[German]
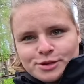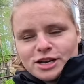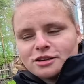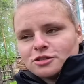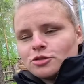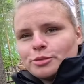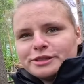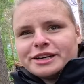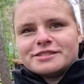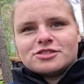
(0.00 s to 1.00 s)
Man hatte nur
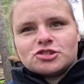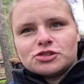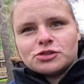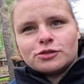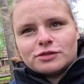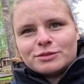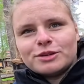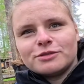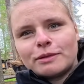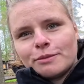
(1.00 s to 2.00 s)
begrenzte Schüsse und wir haben
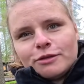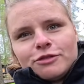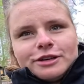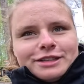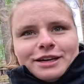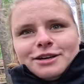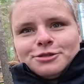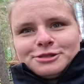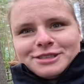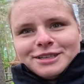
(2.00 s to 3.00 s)
erstmal am Anfang direkt
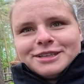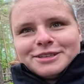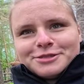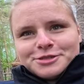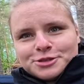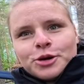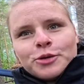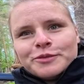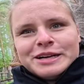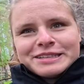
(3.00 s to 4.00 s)
losgelegt und
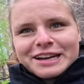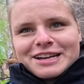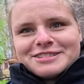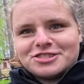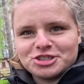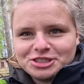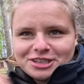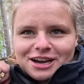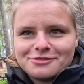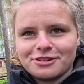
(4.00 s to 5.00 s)
so 30
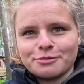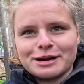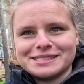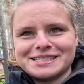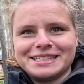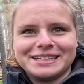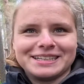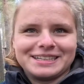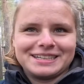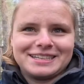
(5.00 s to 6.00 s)
Schüsse einfach mal ins
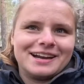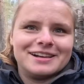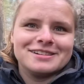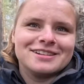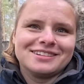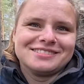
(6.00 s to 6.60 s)
Leere geknallt.